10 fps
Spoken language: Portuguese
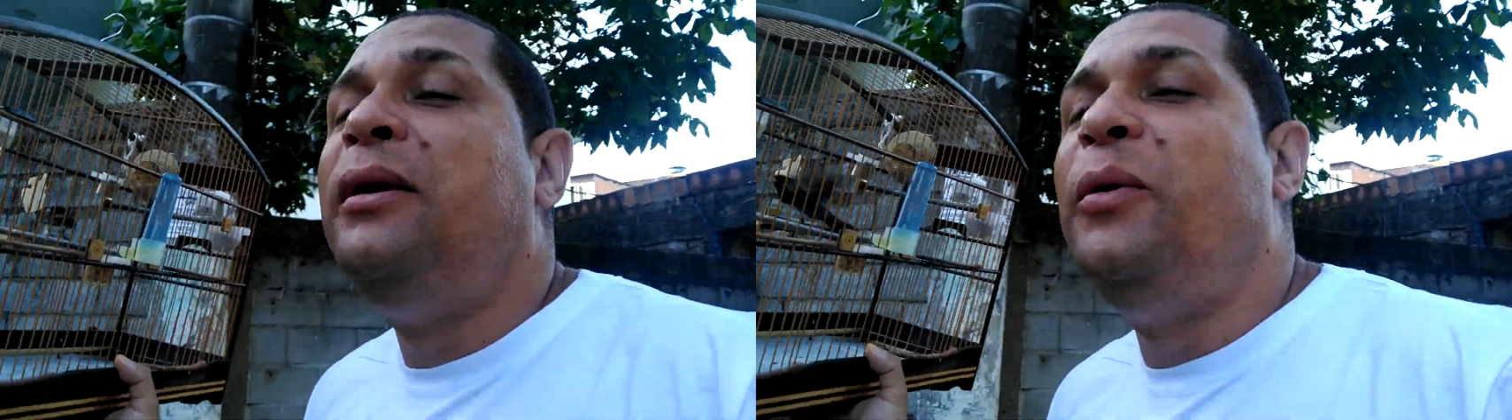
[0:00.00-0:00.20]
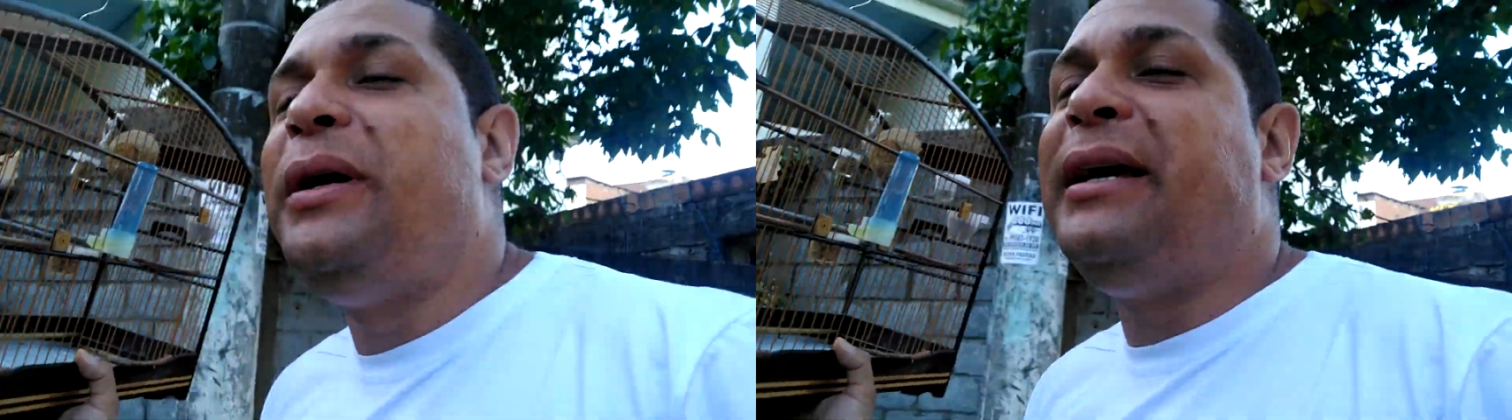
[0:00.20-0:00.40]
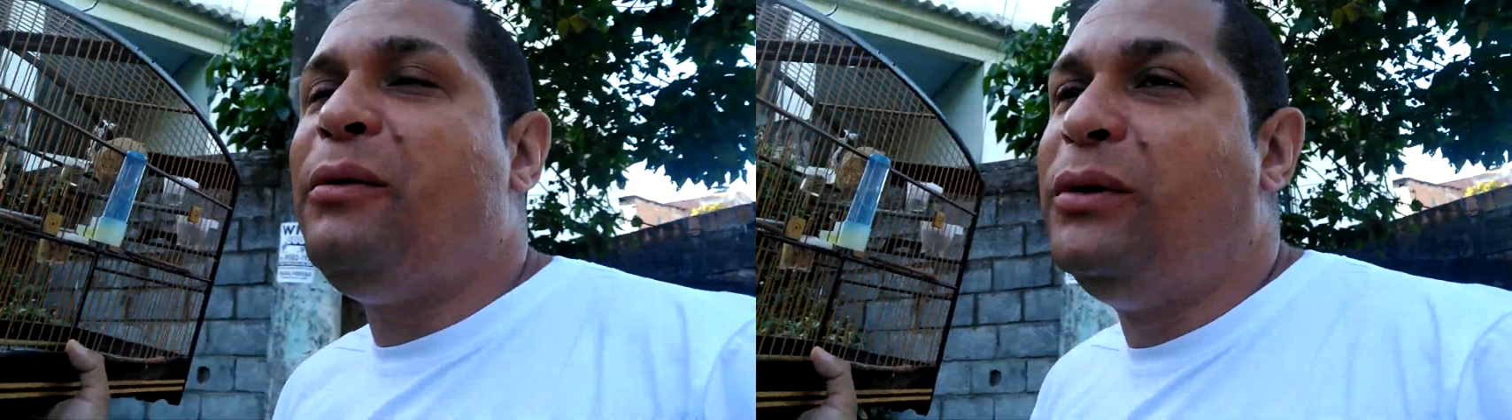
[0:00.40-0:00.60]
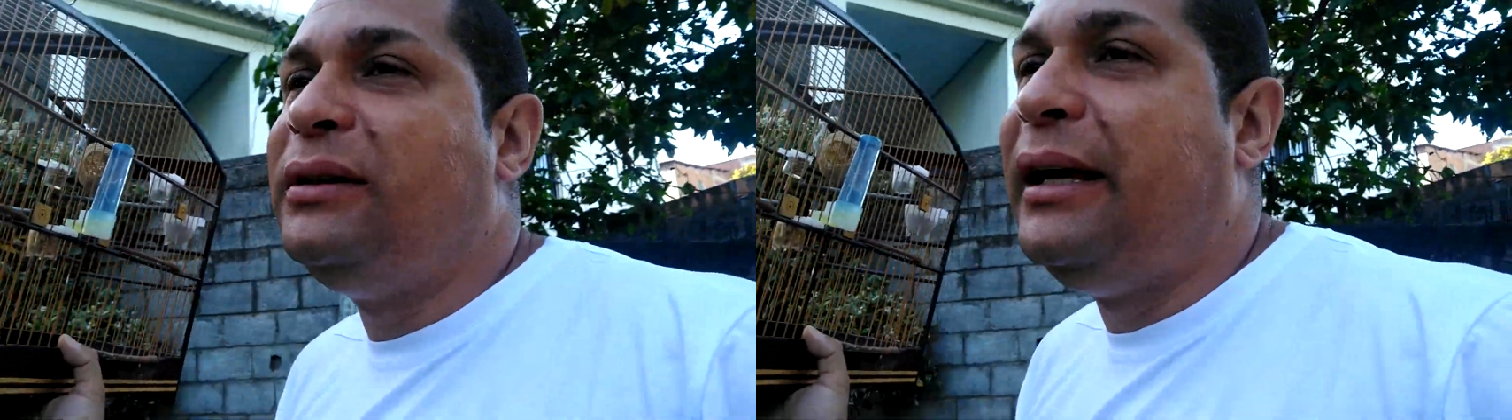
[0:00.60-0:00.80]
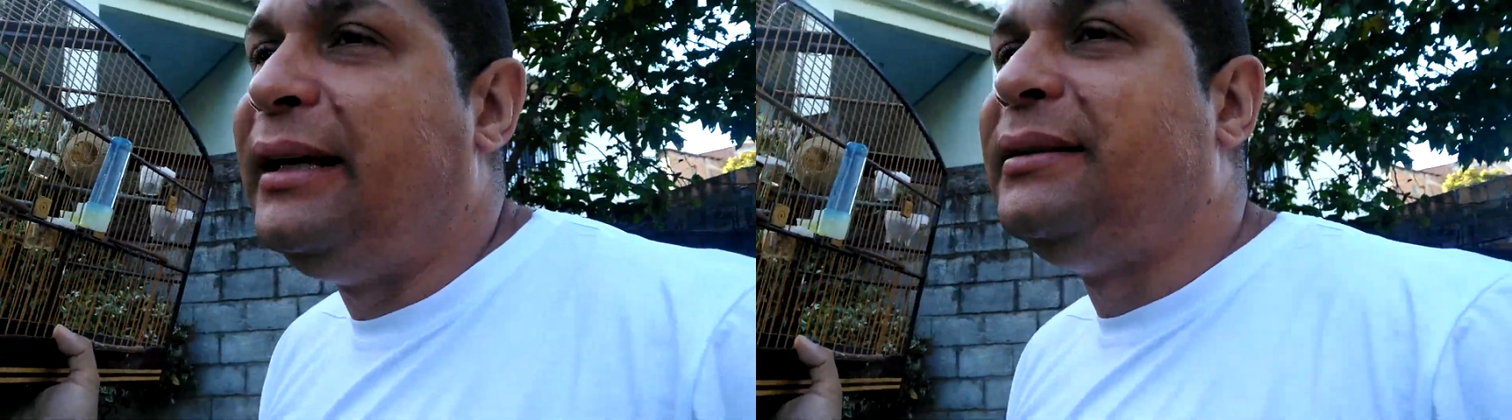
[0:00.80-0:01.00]
E o que que
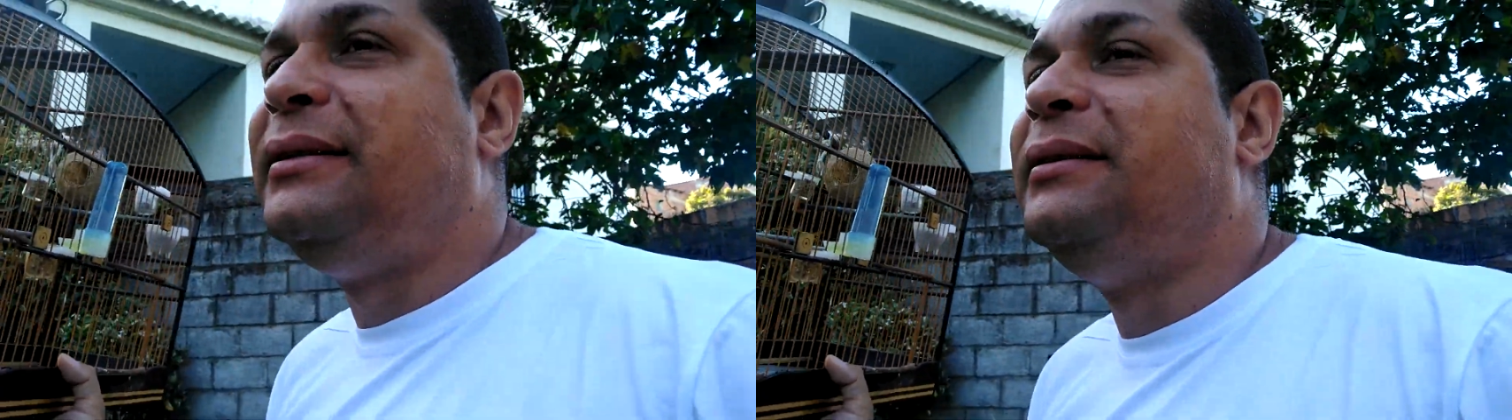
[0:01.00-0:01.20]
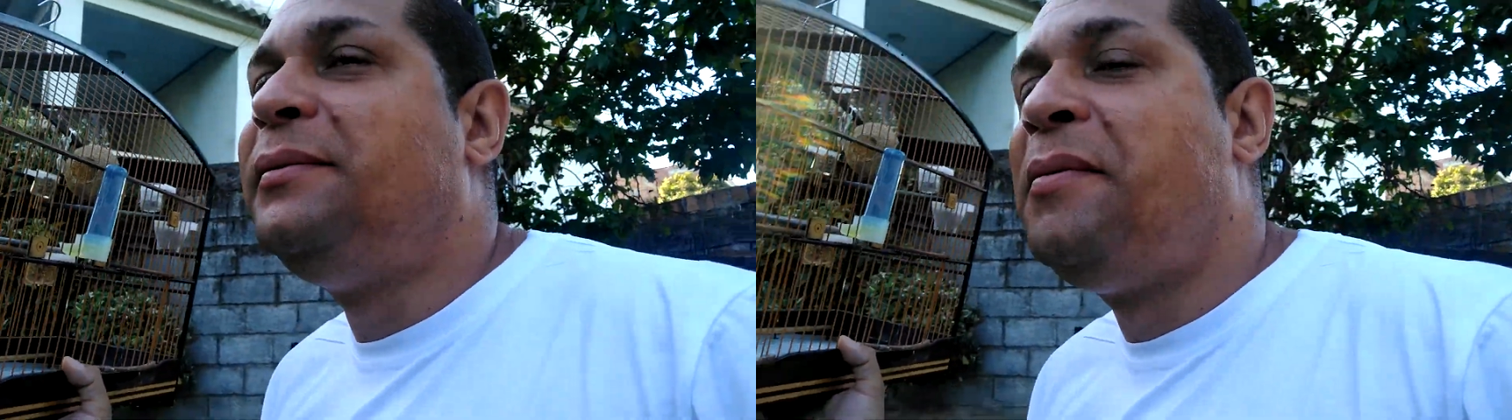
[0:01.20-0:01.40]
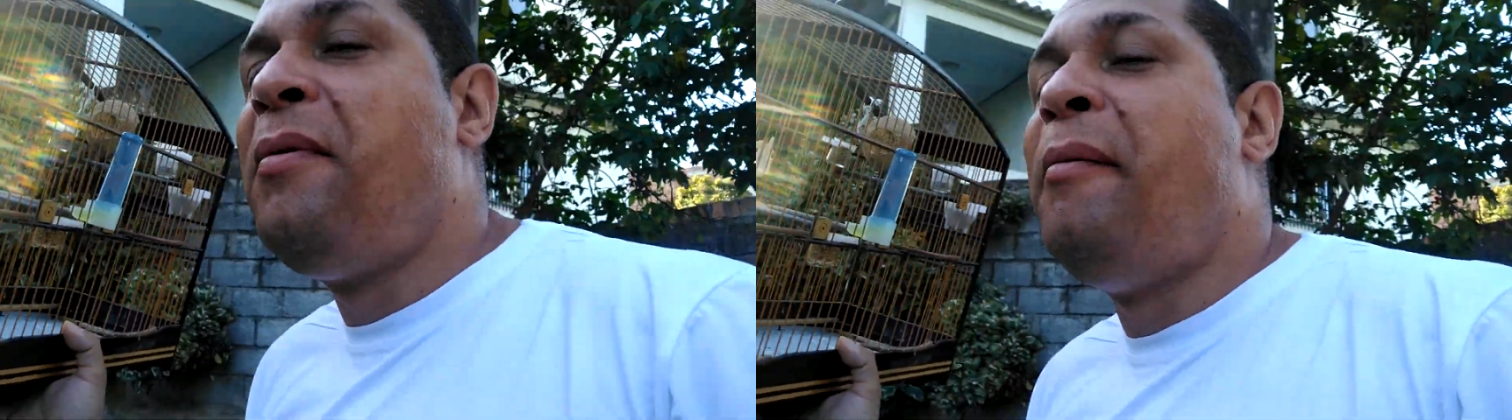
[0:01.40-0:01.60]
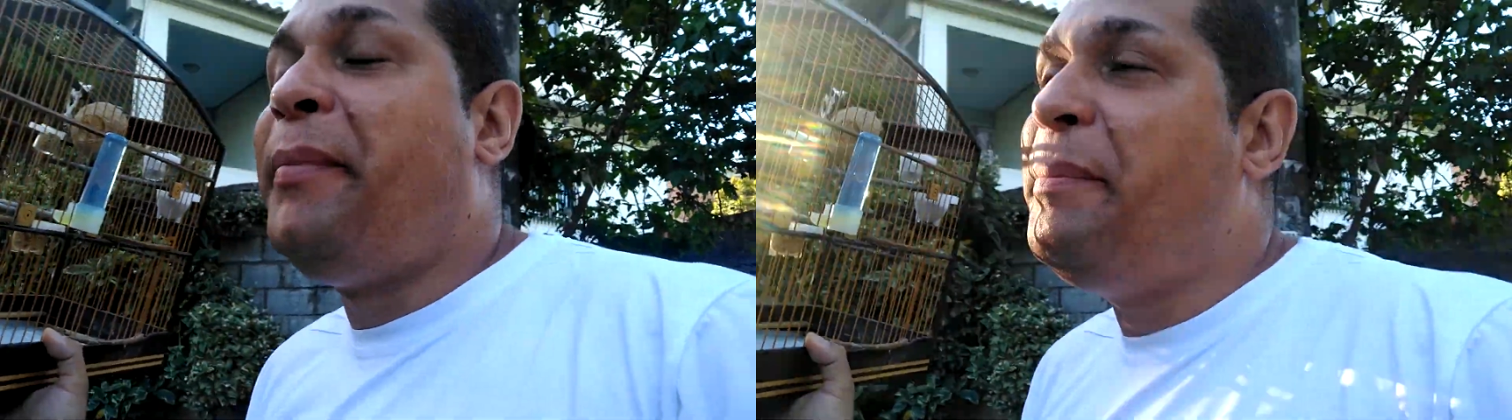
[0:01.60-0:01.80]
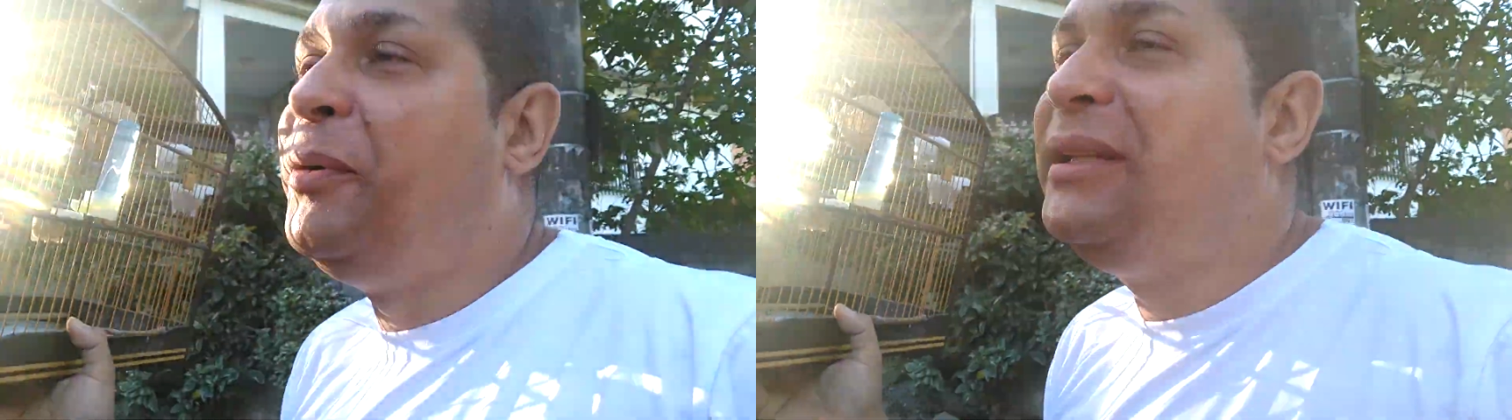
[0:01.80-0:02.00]
acontece?
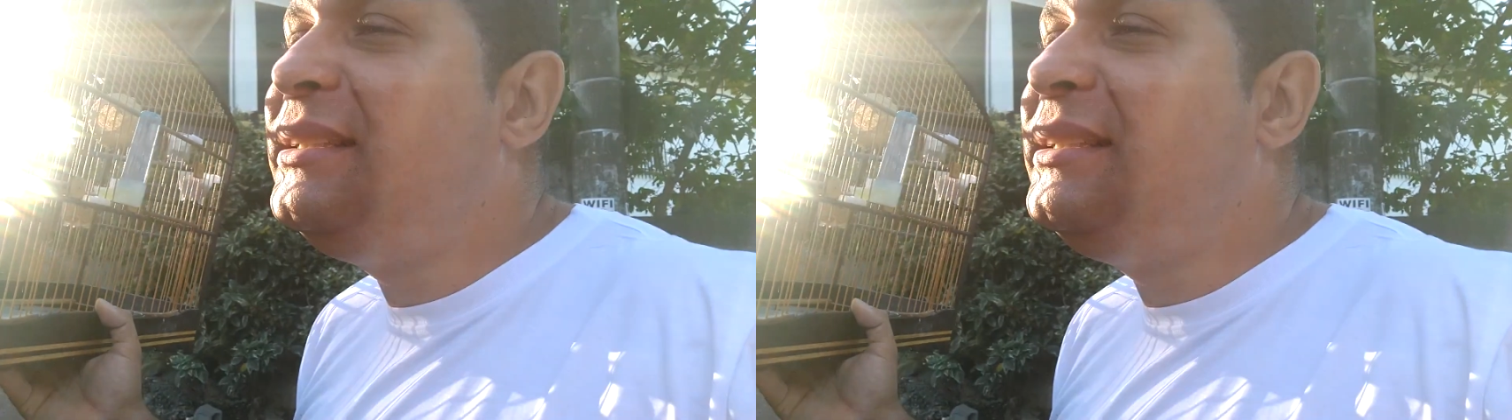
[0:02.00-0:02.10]
Para poder